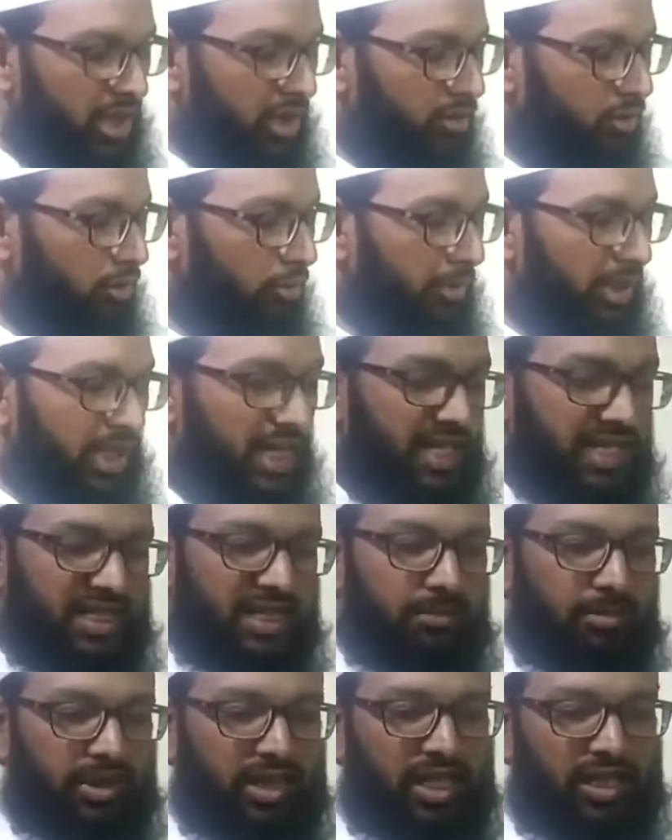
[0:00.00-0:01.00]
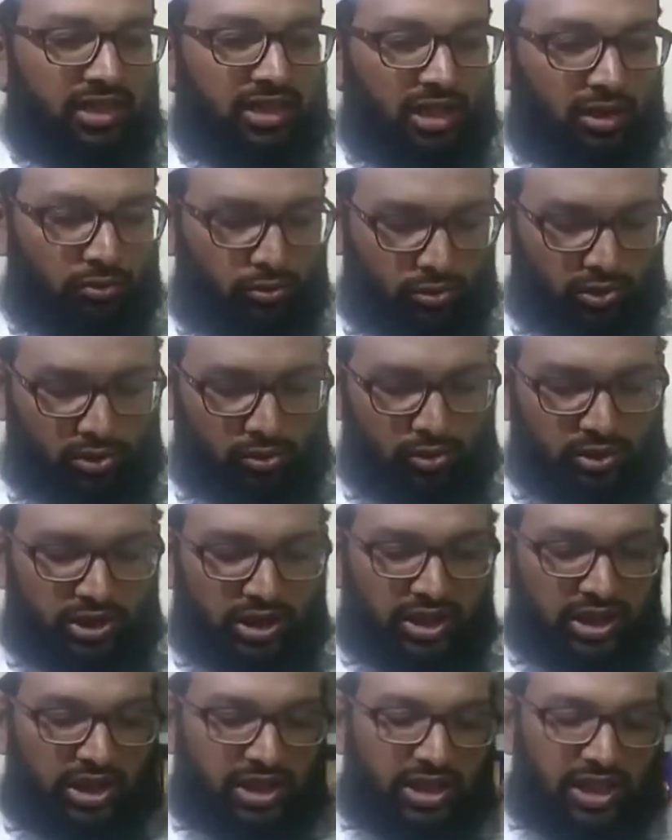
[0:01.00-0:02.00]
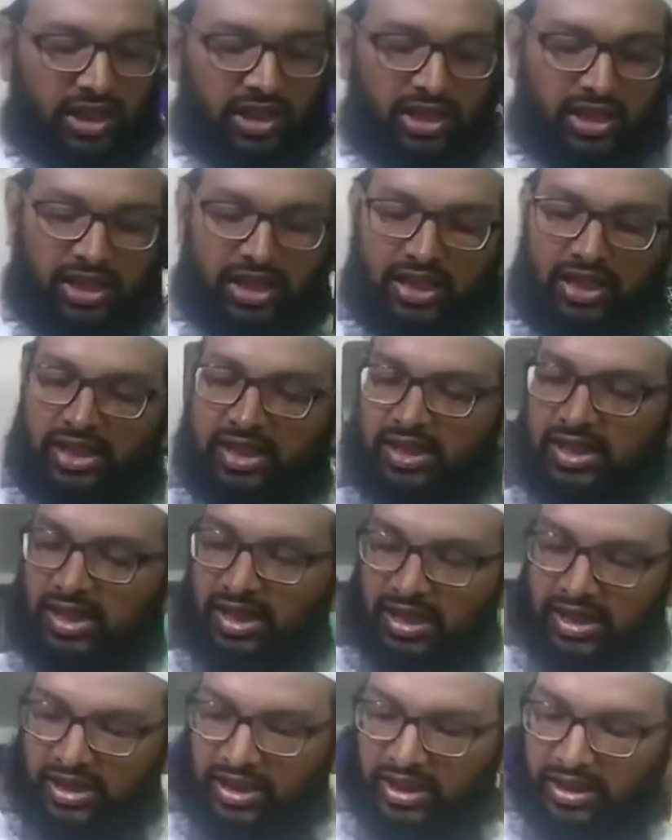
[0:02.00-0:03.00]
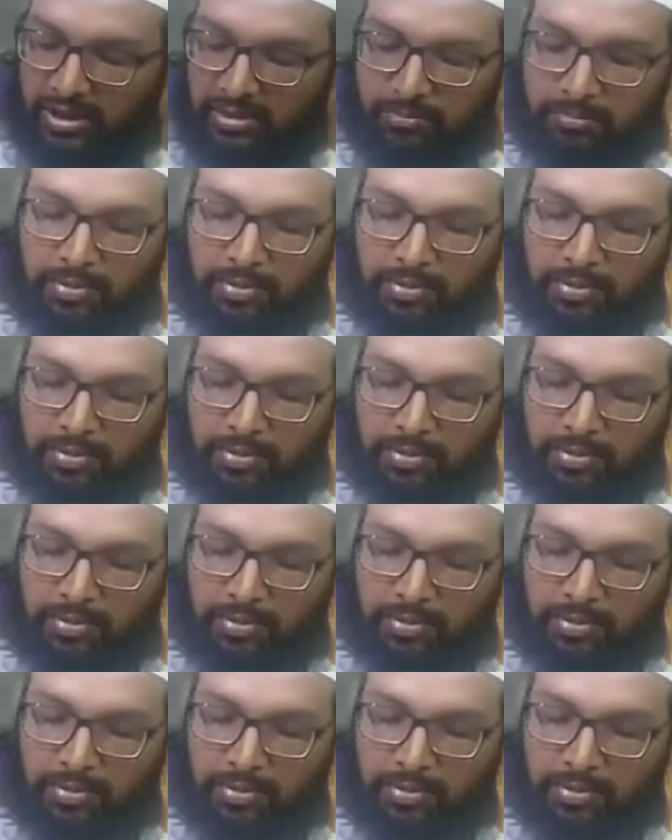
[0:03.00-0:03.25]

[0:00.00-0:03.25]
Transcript: तो मैं कैसे बनाता हूँ तो ये देखिए ग्रीन स्क्रीन है